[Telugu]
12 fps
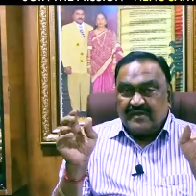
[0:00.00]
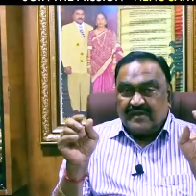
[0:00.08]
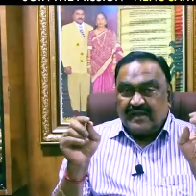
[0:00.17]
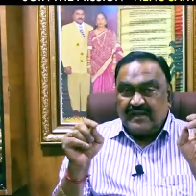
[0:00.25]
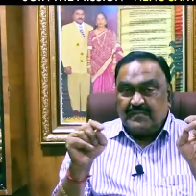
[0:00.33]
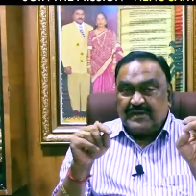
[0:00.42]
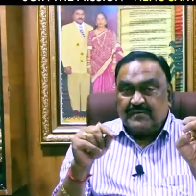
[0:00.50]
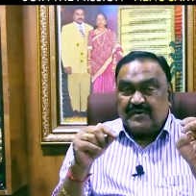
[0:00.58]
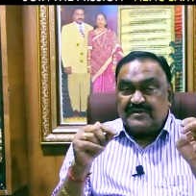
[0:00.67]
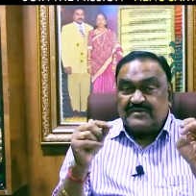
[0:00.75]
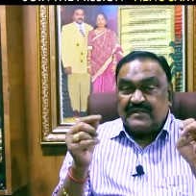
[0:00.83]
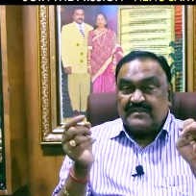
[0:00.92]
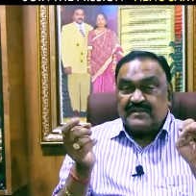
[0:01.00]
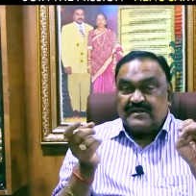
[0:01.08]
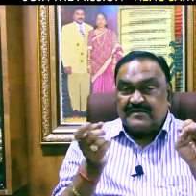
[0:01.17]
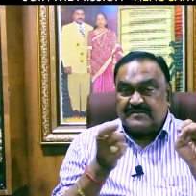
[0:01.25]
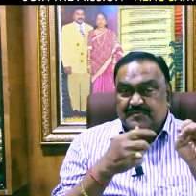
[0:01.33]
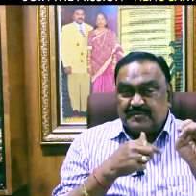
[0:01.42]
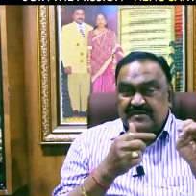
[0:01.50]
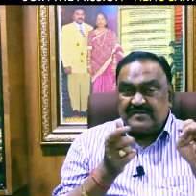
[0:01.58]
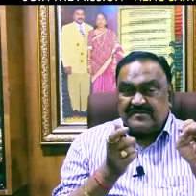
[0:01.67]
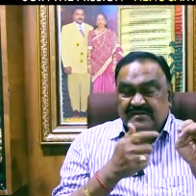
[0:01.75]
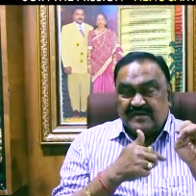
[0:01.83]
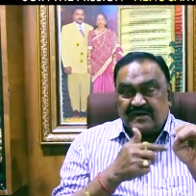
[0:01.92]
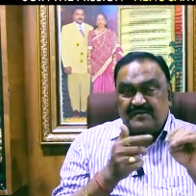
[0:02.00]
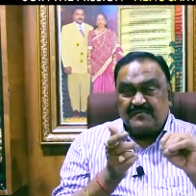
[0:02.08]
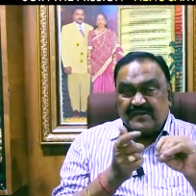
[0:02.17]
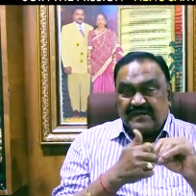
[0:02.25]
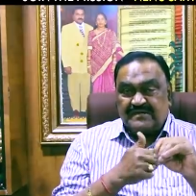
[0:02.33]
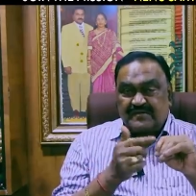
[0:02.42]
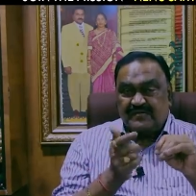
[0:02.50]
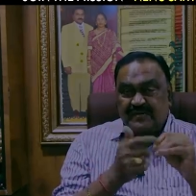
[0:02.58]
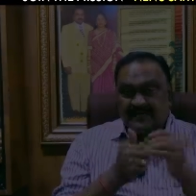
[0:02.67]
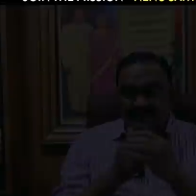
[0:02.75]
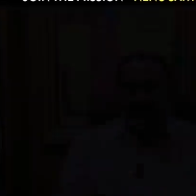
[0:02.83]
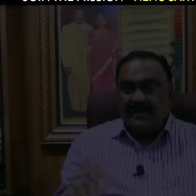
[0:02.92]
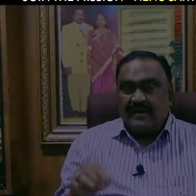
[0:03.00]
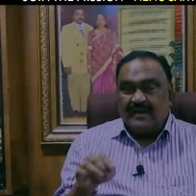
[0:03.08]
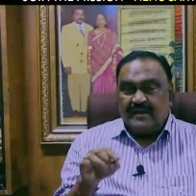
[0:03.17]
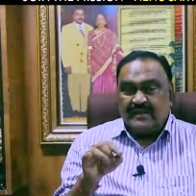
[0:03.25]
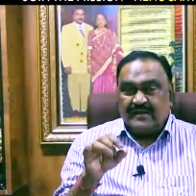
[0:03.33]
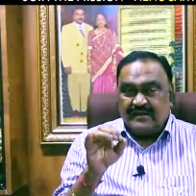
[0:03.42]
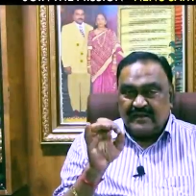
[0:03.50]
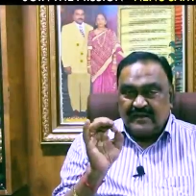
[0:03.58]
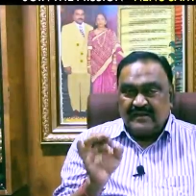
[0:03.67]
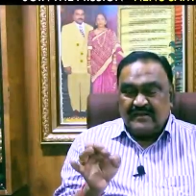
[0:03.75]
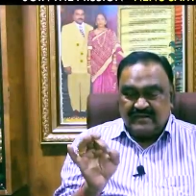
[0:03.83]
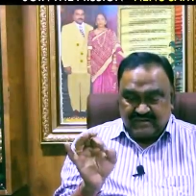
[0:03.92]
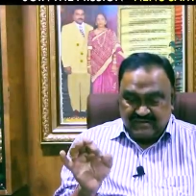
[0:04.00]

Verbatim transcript: కానీ మన మనసులు అందరినీ స్పృశిస్తున్నాడు ఆ షఫీ అండ్ ఐ రియల్లీ